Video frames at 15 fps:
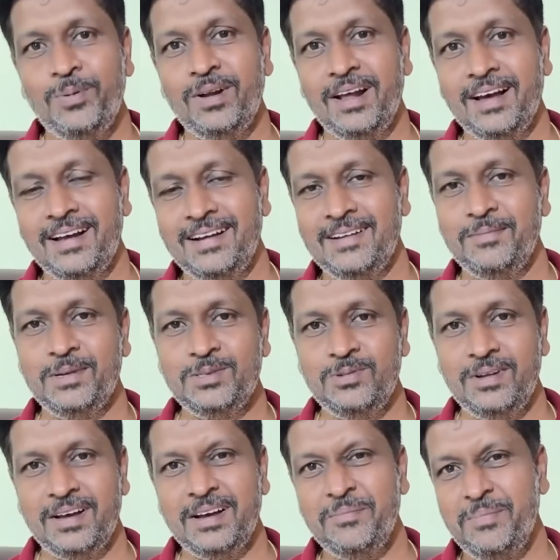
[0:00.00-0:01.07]
போகிறாங்கன்ற மாதிரி
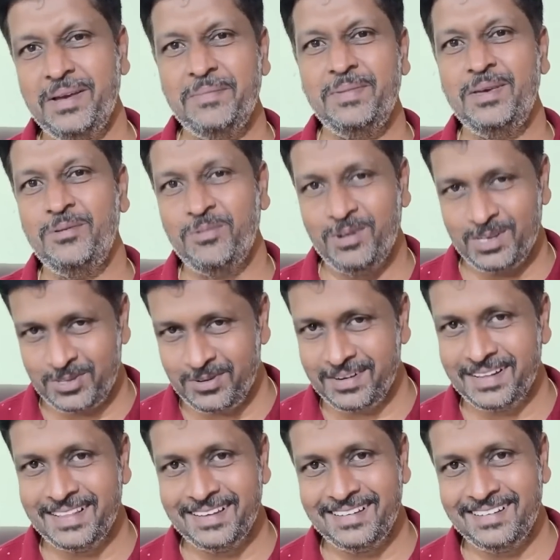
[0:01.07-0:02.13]
சொன்னாங்க பேபி இவங்க
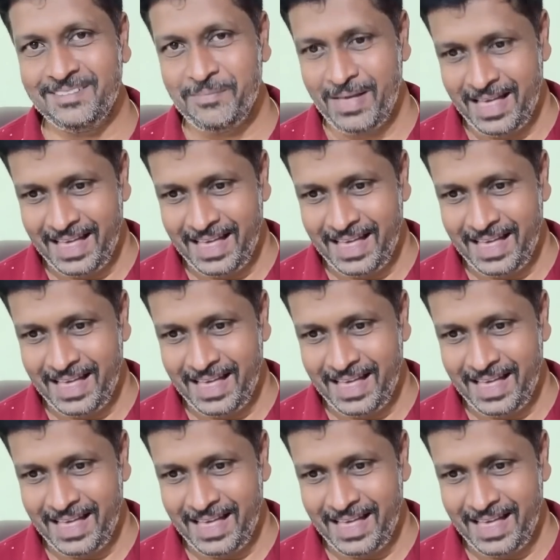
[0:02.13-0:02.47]
சொல்கிறதுக்கு